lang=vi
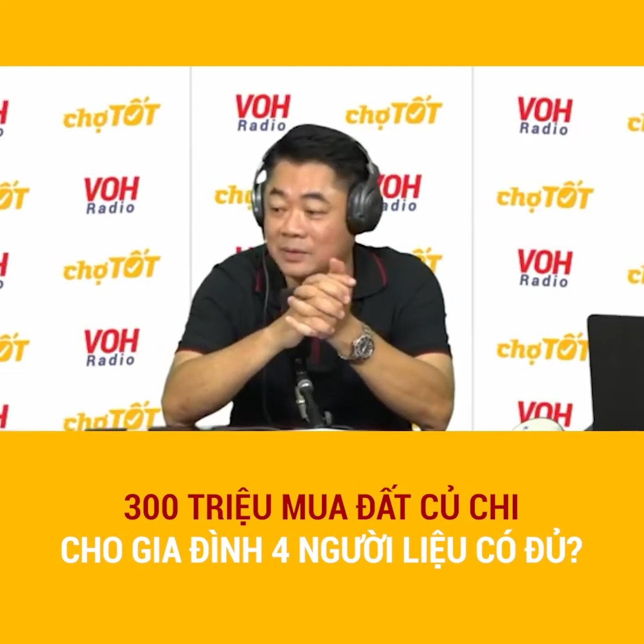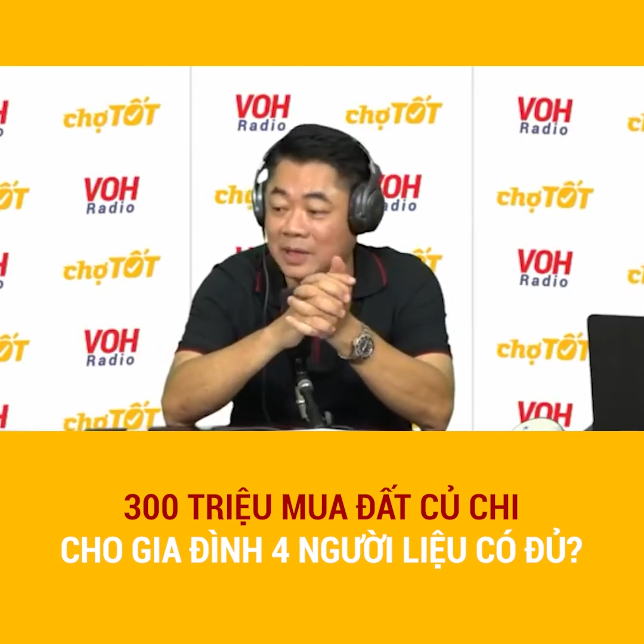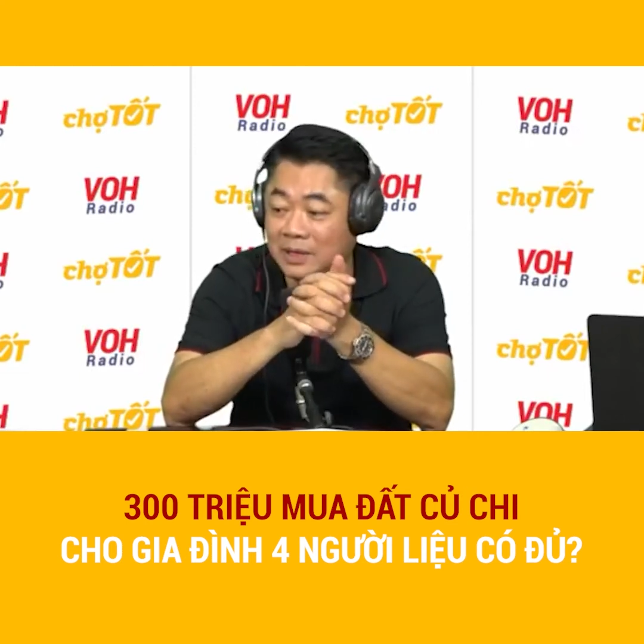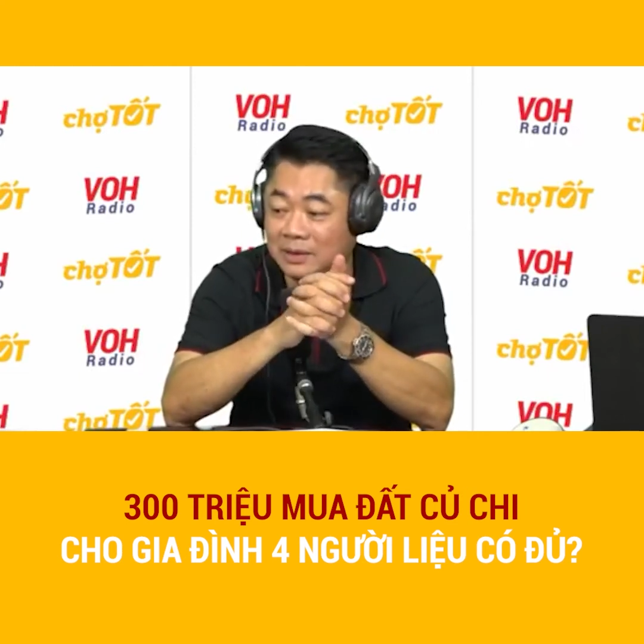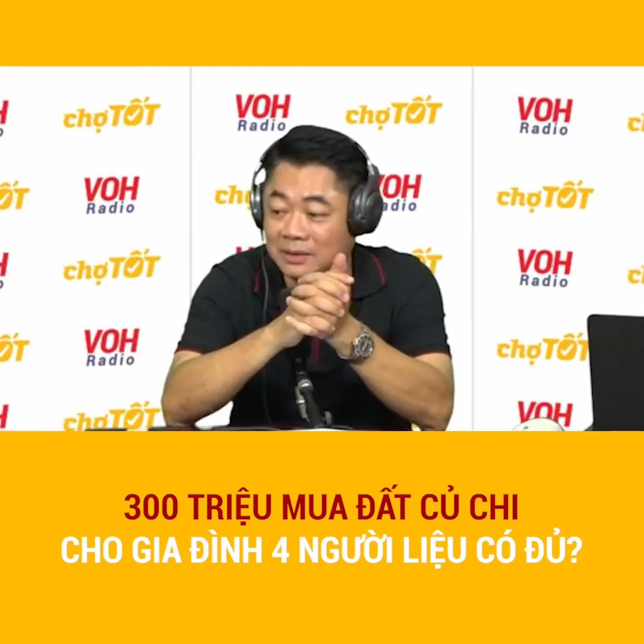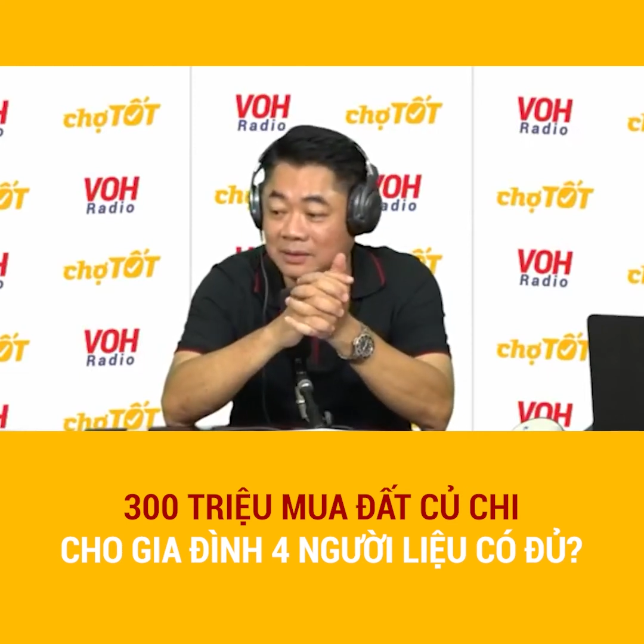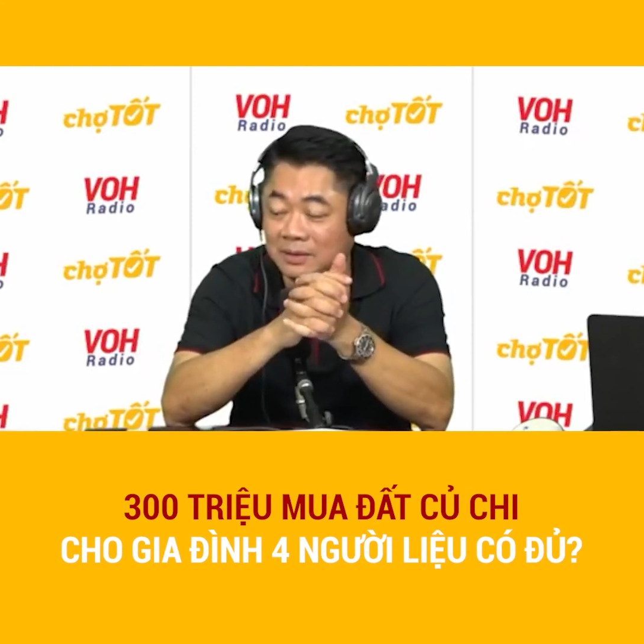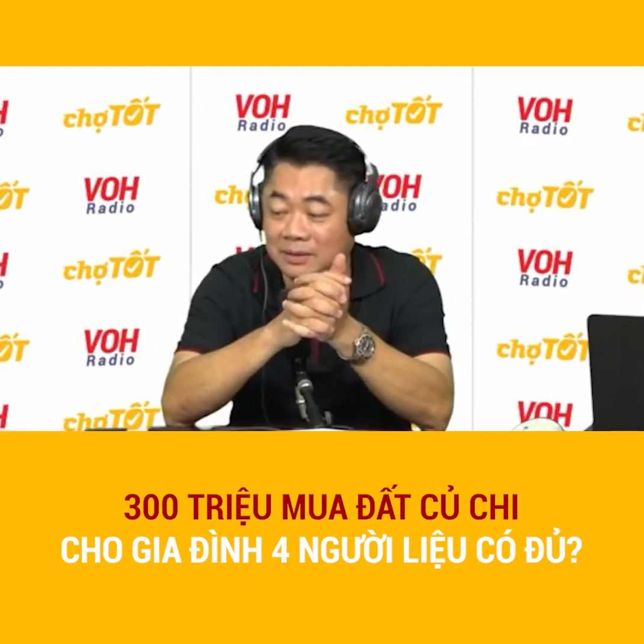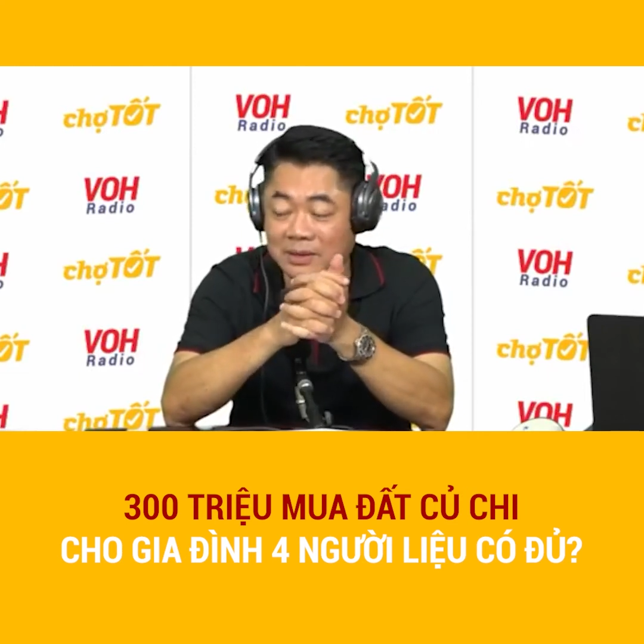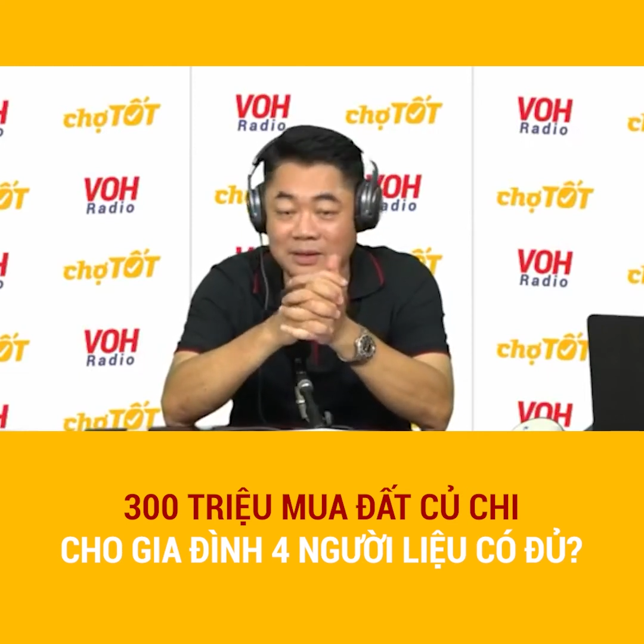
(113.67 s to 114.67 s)
sau này
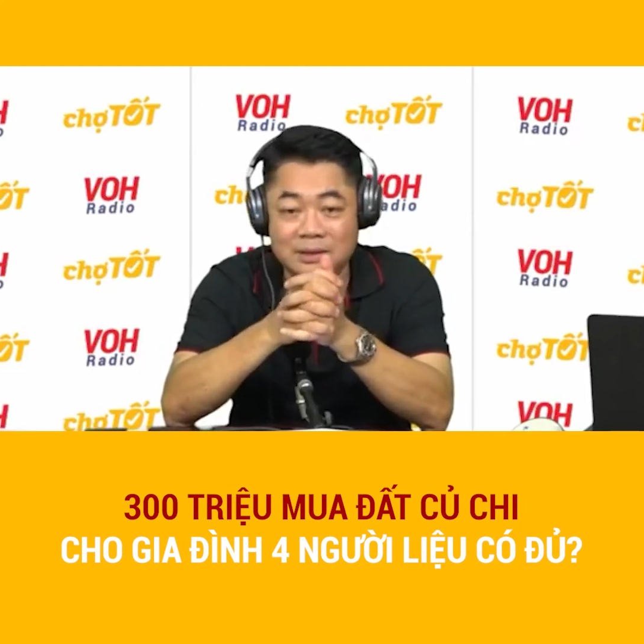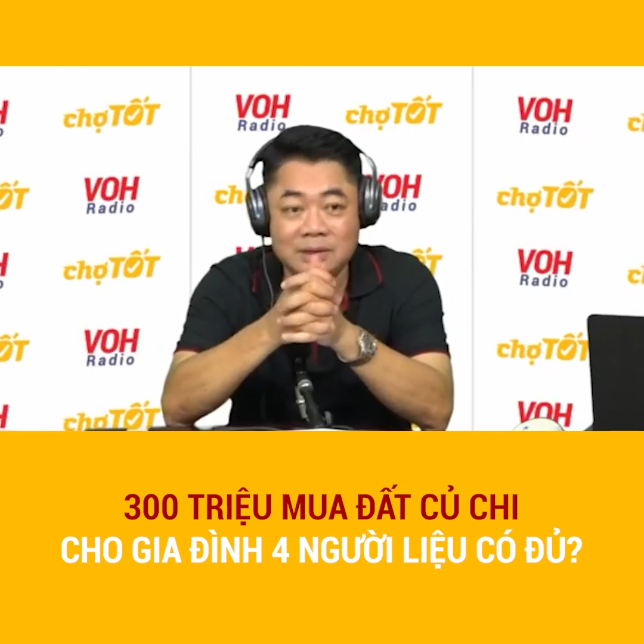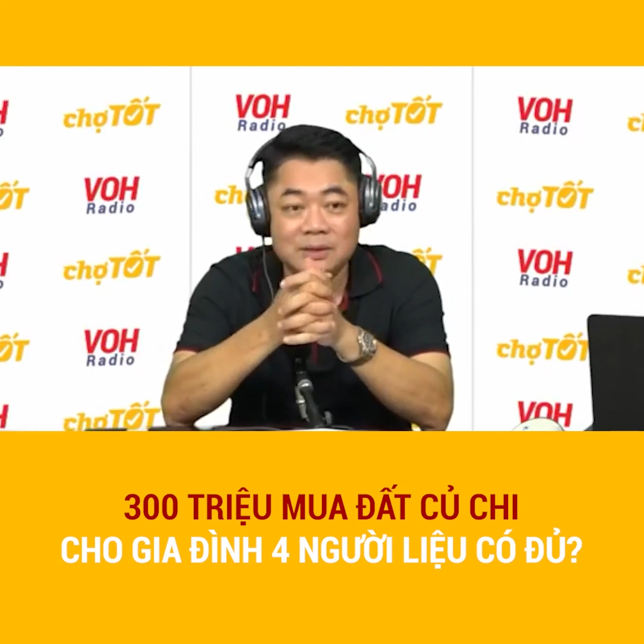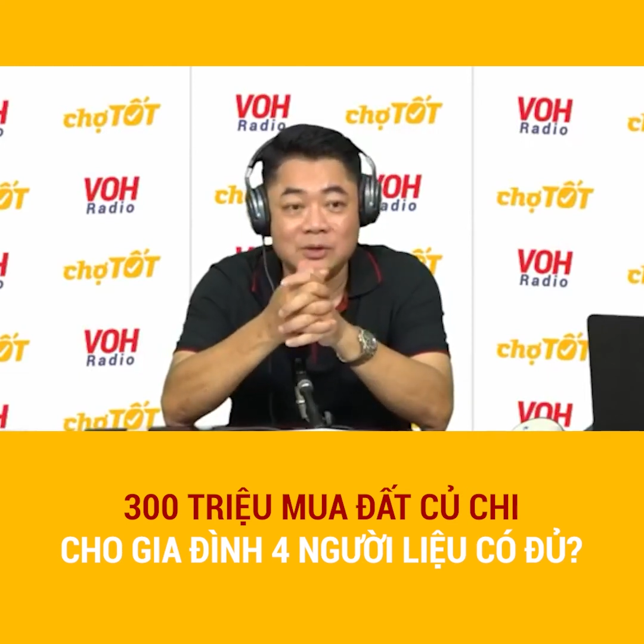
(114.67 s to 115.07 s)
khó thế